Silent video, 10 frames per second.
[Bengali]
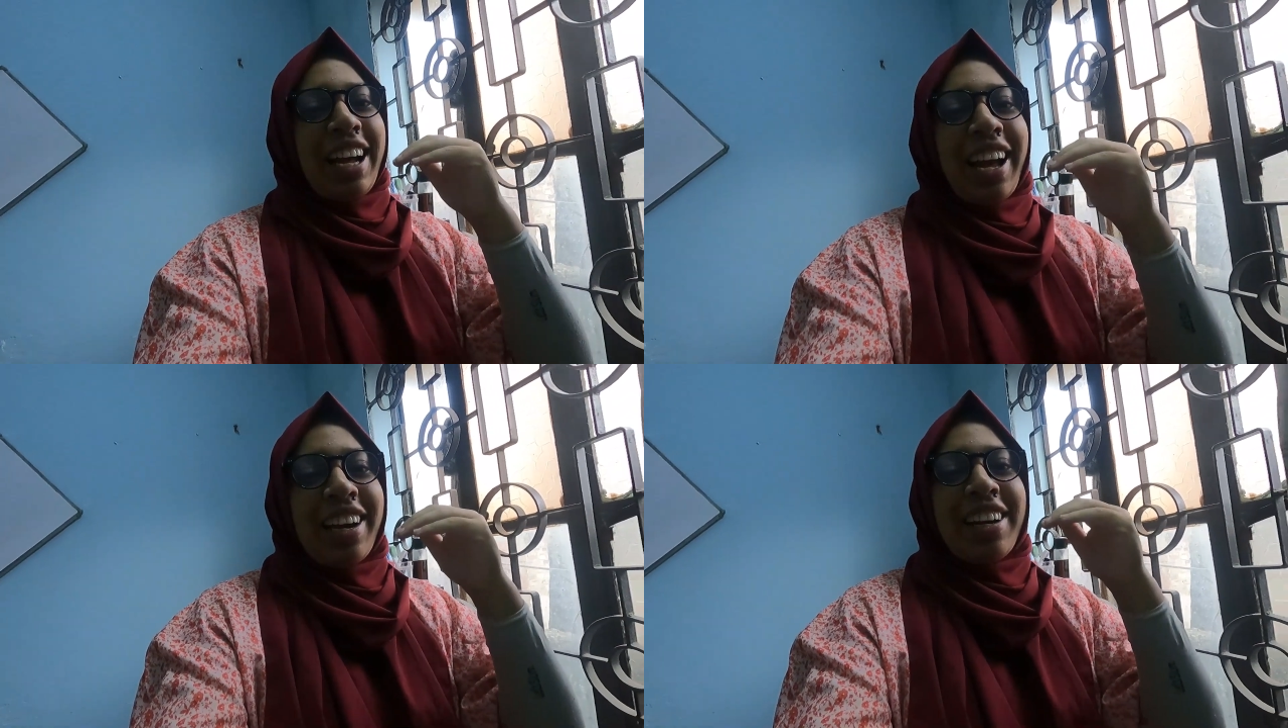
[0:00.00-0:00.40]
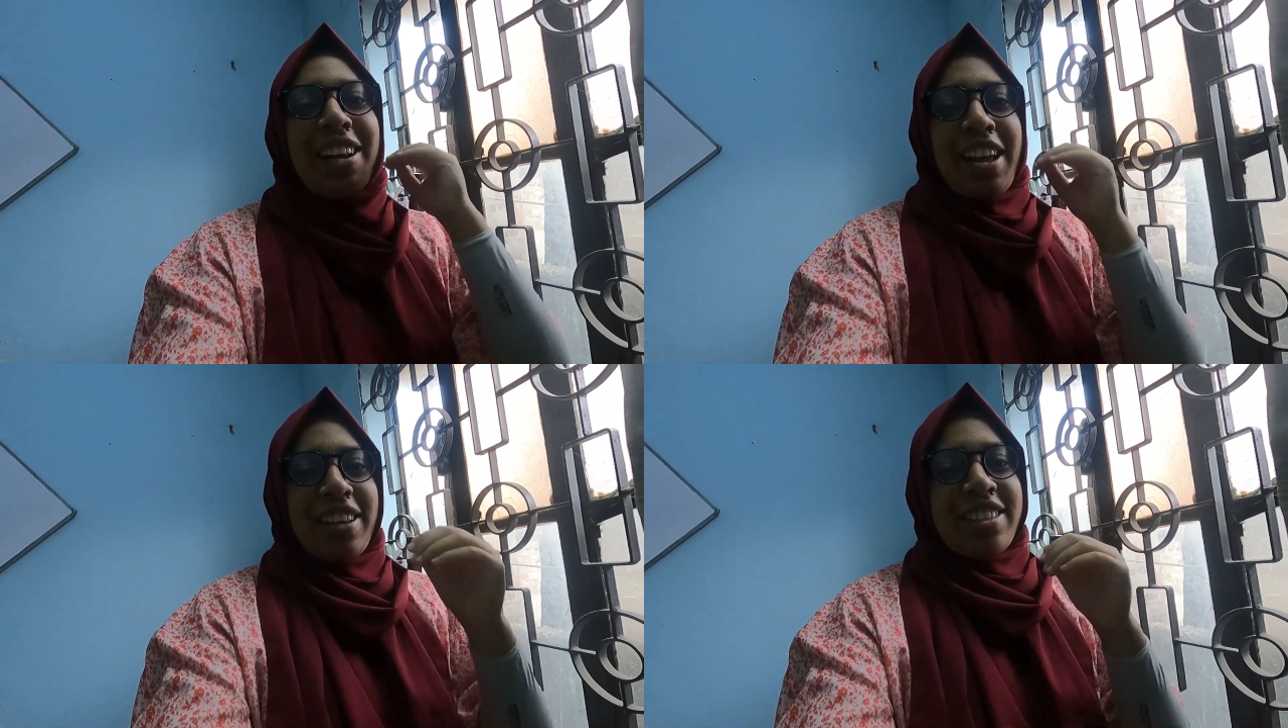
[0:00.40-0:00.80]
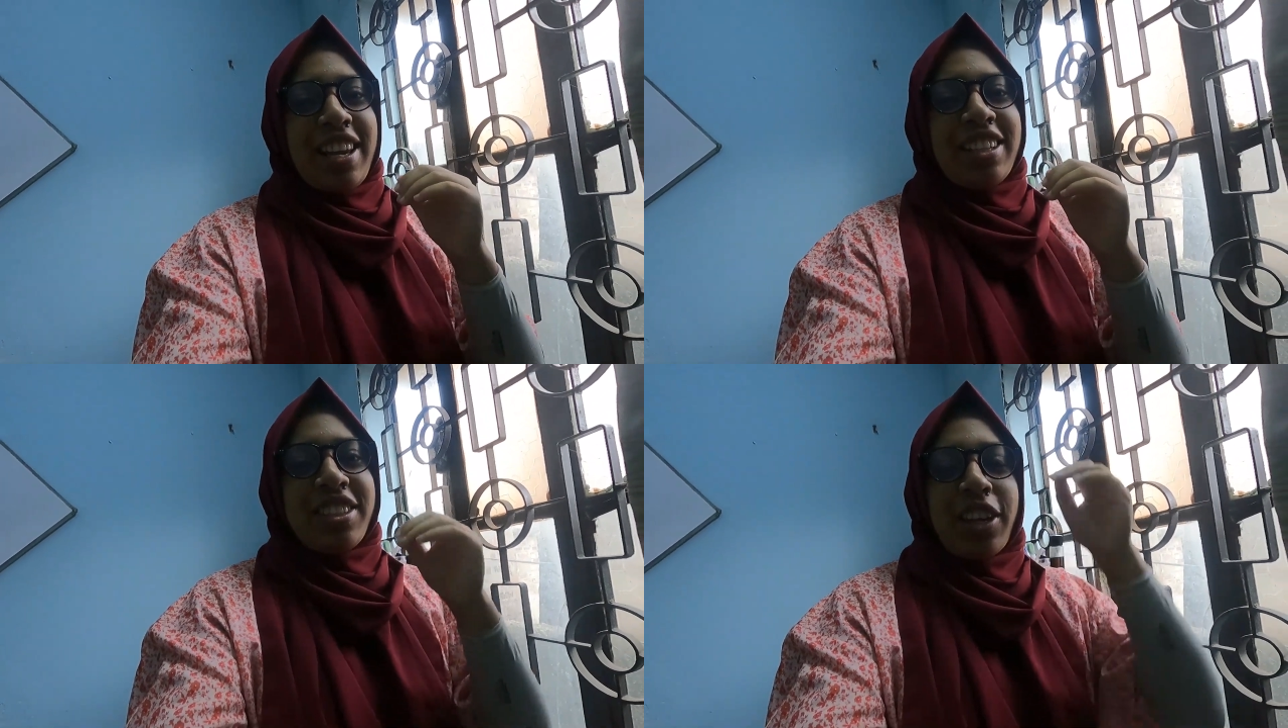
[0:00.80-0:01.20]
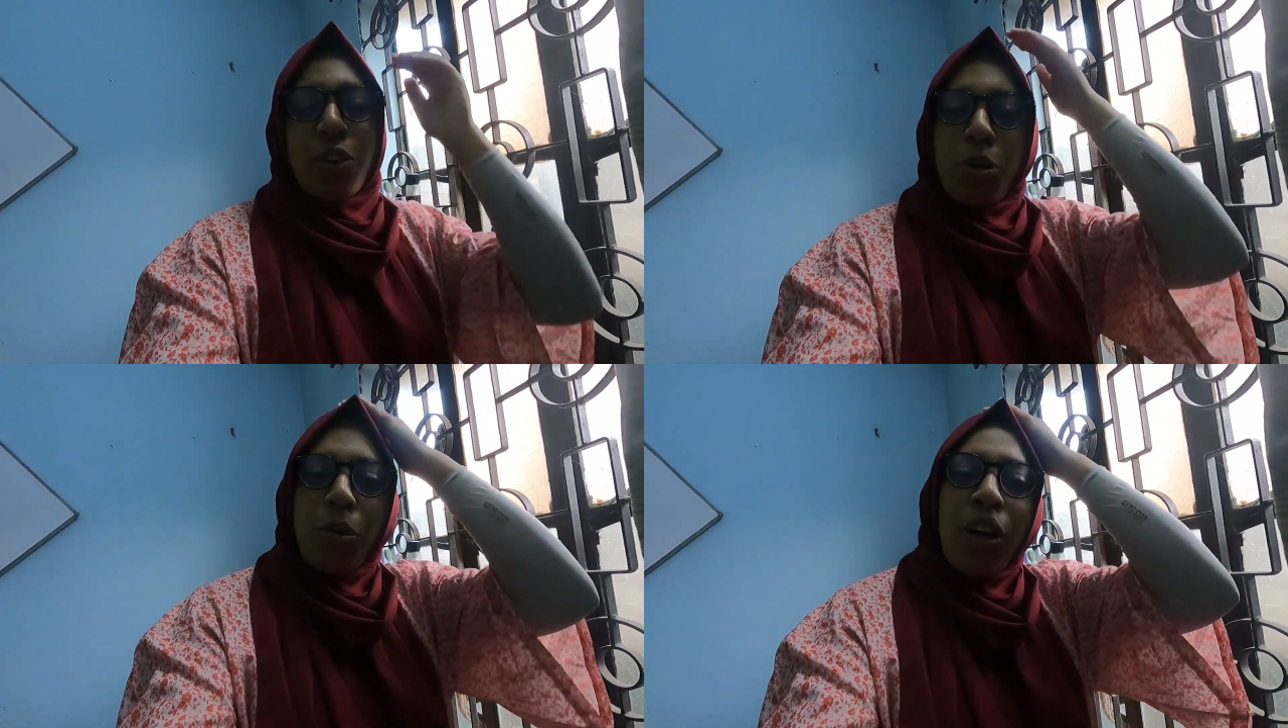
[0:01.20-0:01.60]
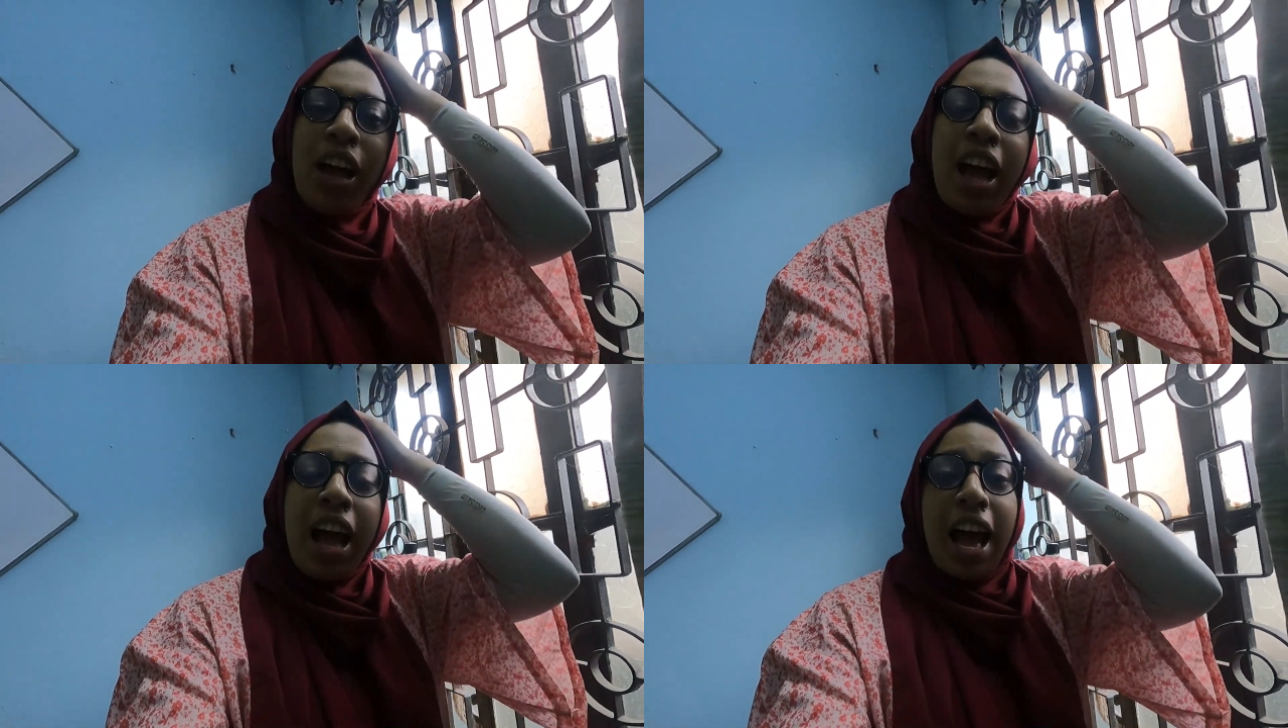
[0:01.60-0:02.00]
টাকার চ্যালেঞ্জটা করব
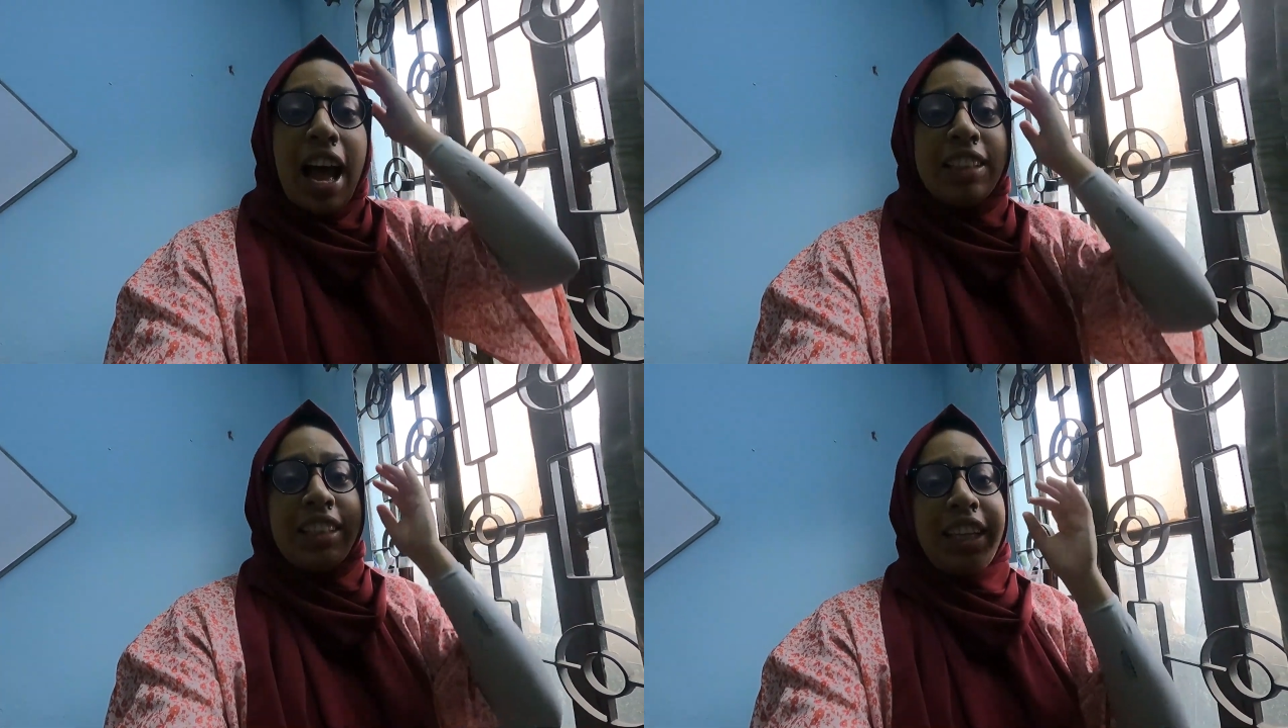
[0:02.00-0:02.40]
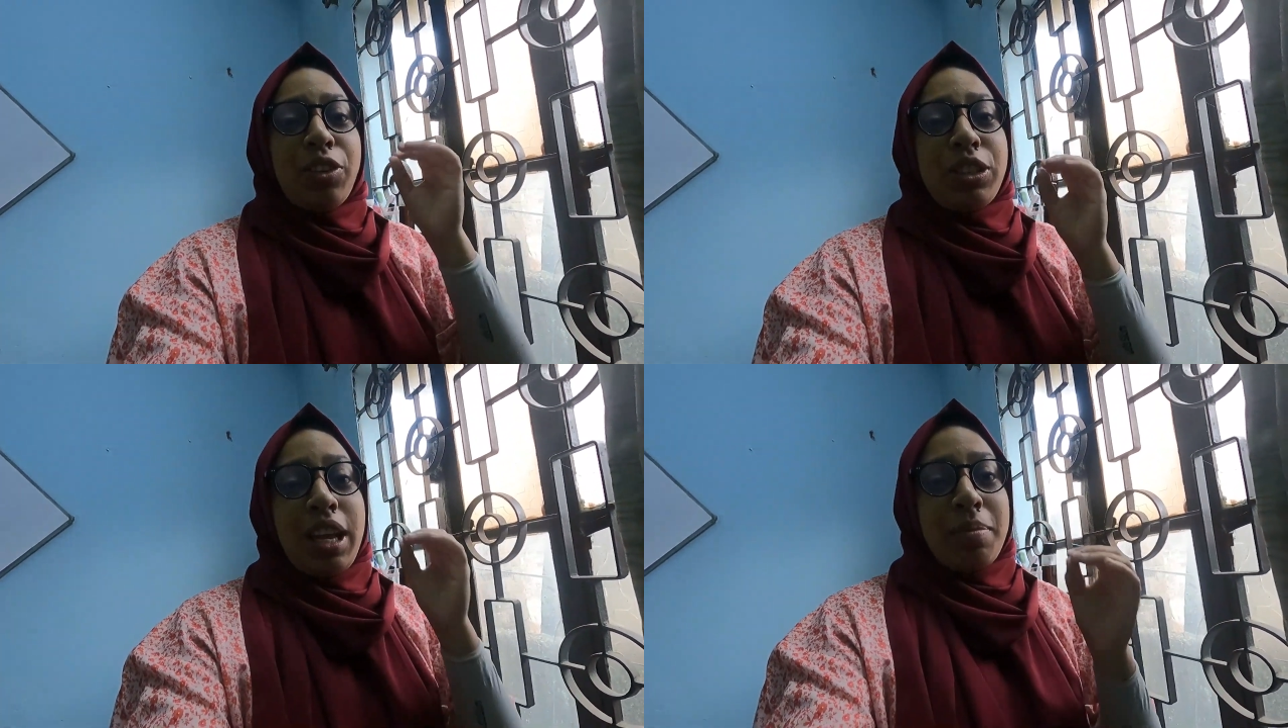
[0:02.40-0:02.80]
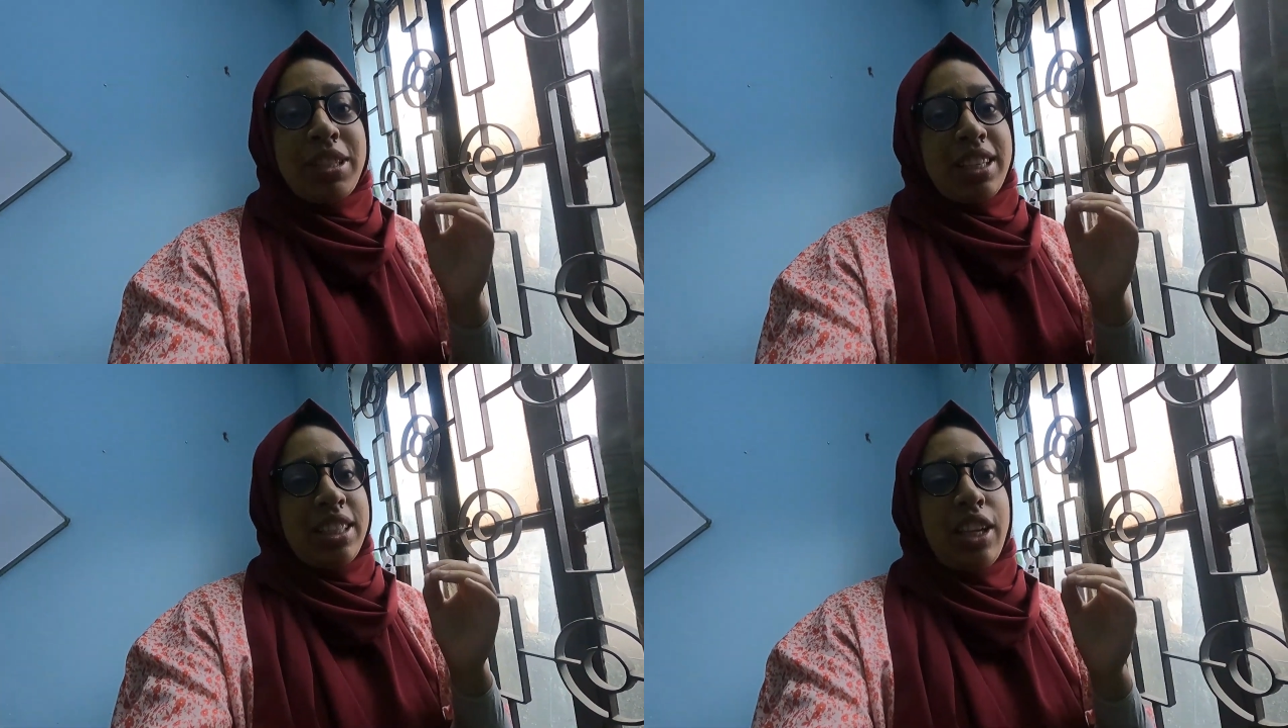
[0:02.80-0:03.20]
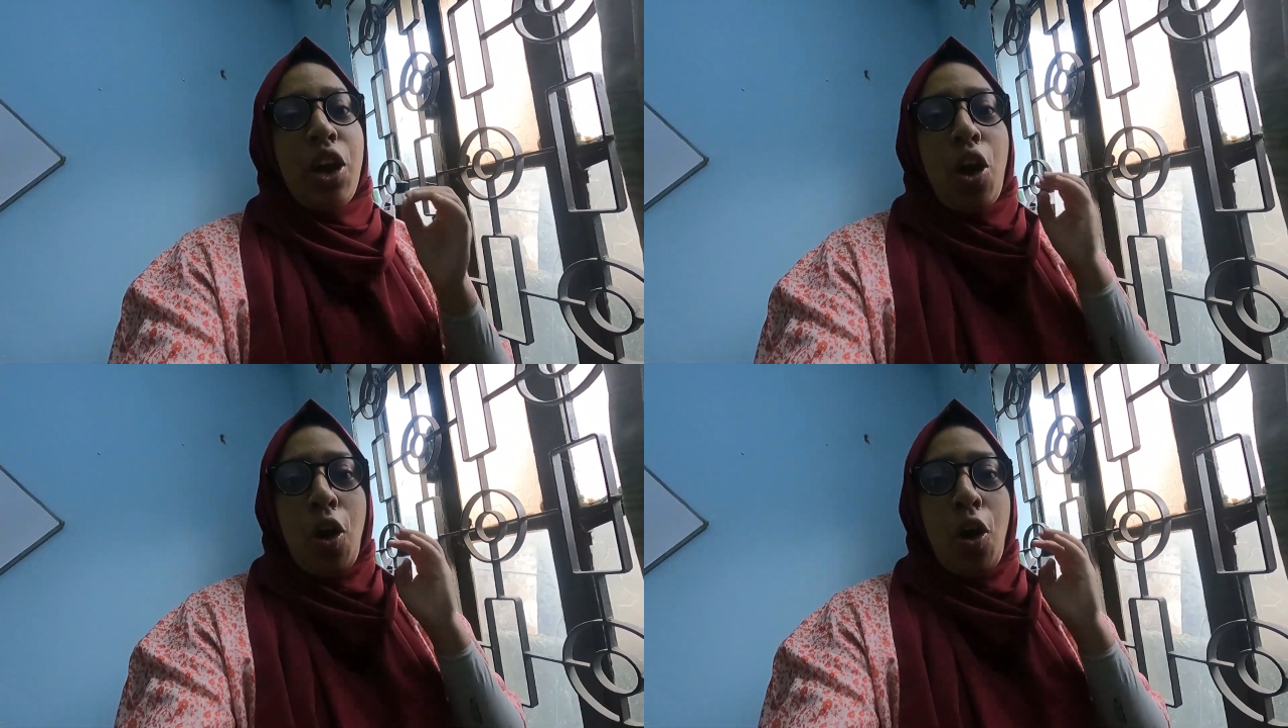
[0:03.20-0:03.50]
আজকে হচ্ছে আমি যাচ্ছি